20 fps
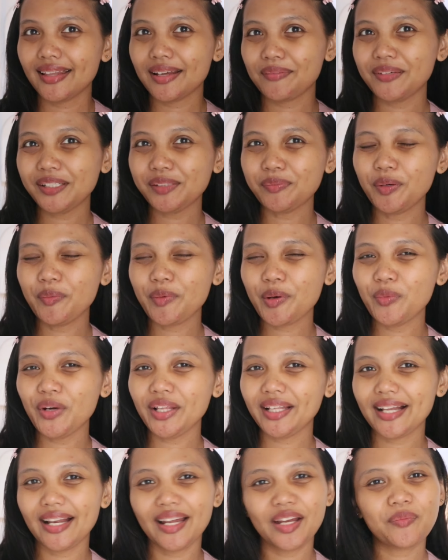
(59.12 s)
Tapi sebelumnya
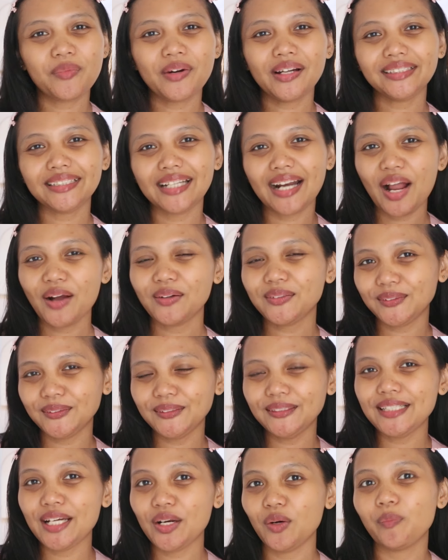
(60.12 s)
buat kalian yang baru channel aku,
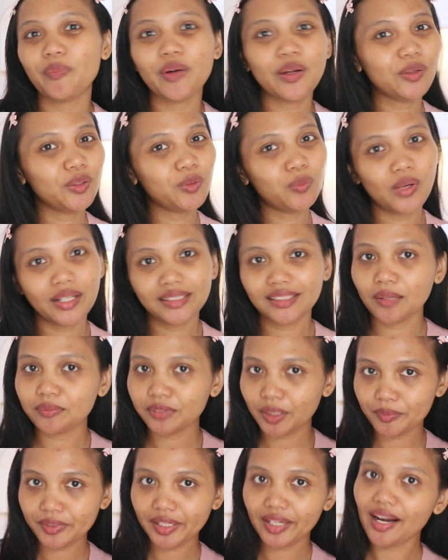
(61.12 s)
jangan lupa dulu buat
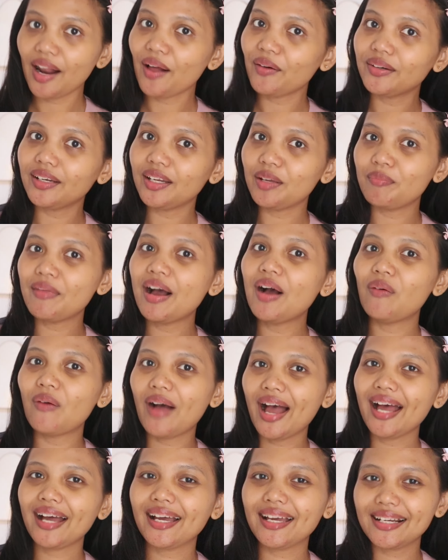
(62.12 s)
subscribe channel aku di
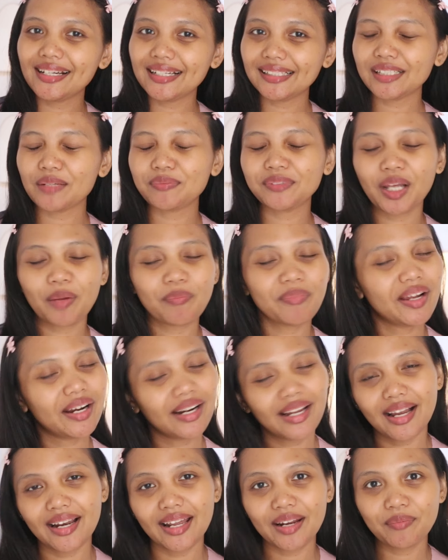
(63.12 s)
bawah. Karena subscribe dari
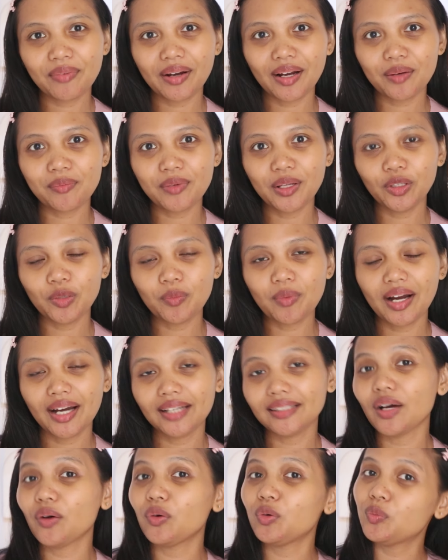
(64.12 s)
kalian bakal bantu
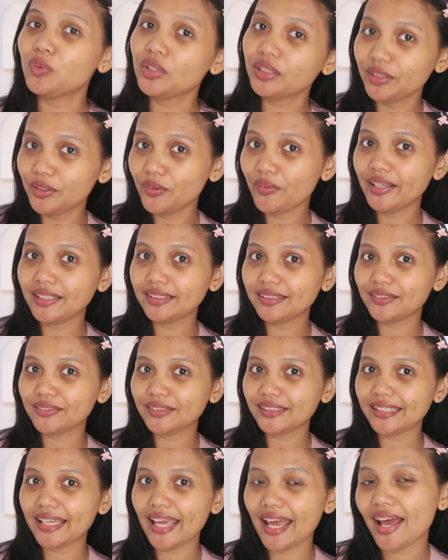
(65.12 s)
banget aku buat growing
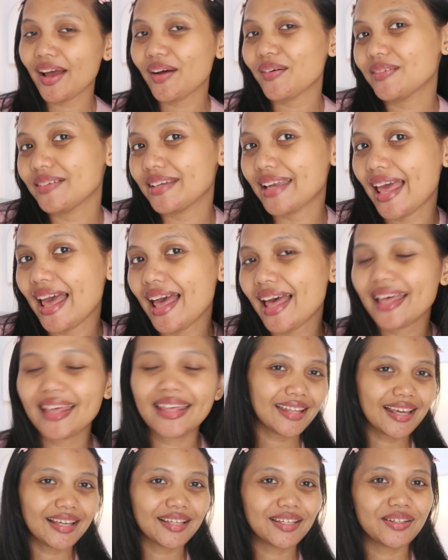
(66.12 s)
seterusnya. Dah, ya,
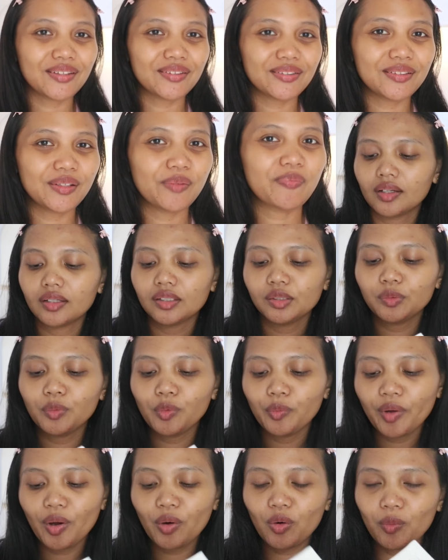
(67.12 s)
thank you.
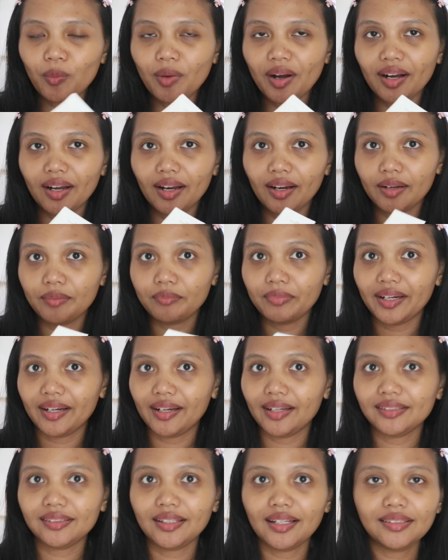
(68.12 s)
Sebelumnya aku bakalan
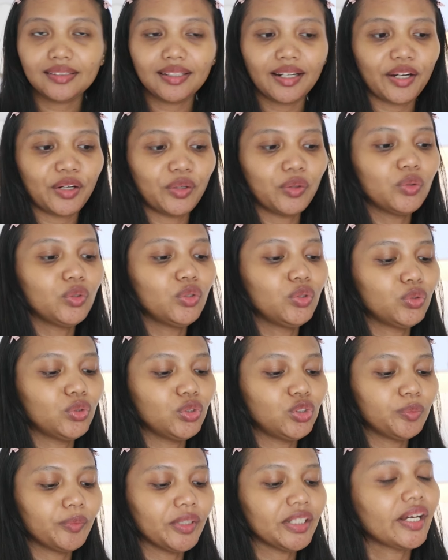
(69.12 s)
pakai sunscreen dulu,
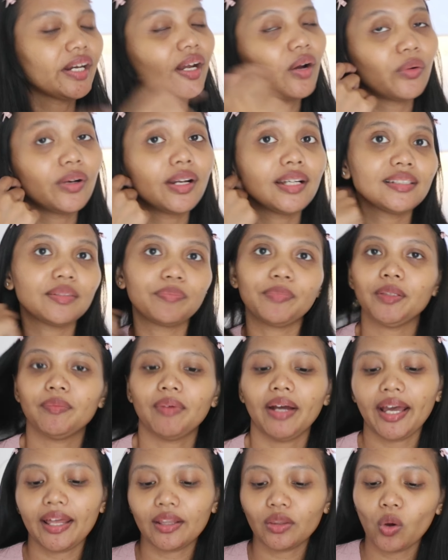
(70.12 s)
cuman tadi aku udah sempet
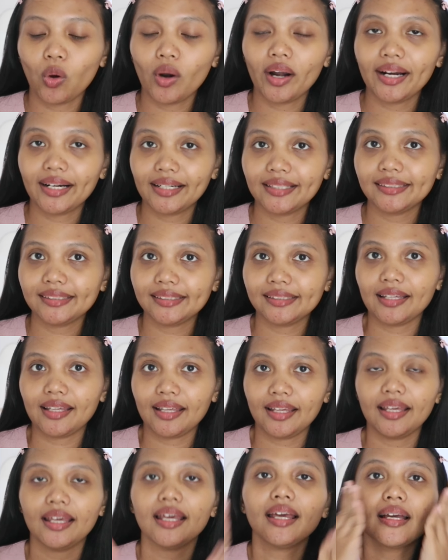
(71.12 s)
pakai toner
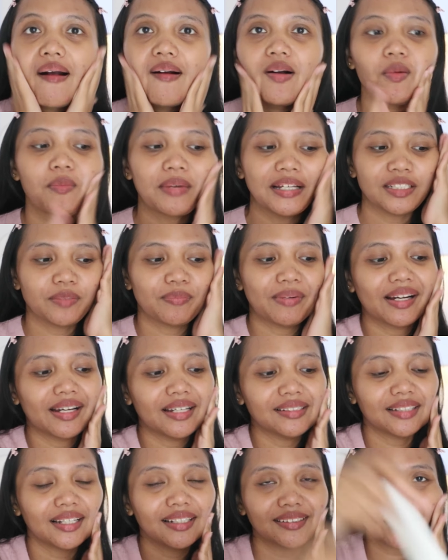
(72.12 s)
sih. Aku masih
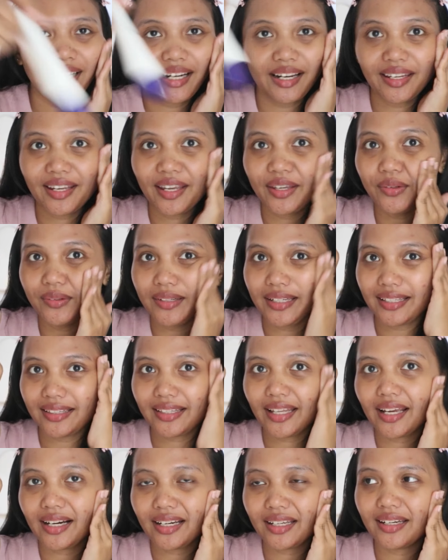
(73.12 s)
pakai sunscreennya
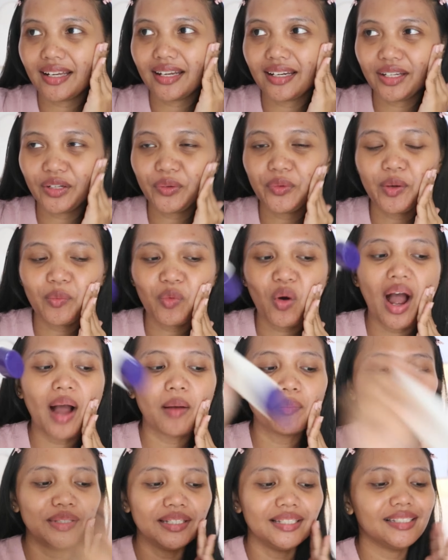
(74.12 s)
Unitary dan ini udah mau
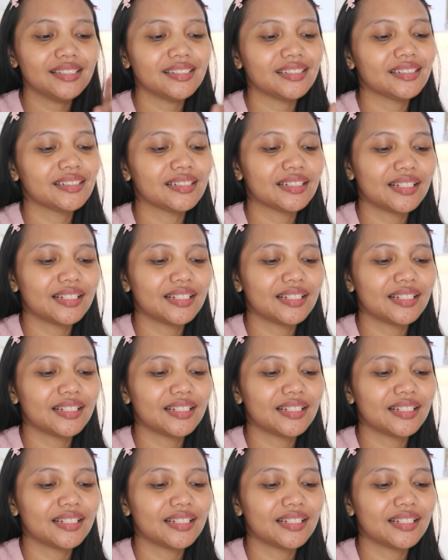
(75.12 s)
habis.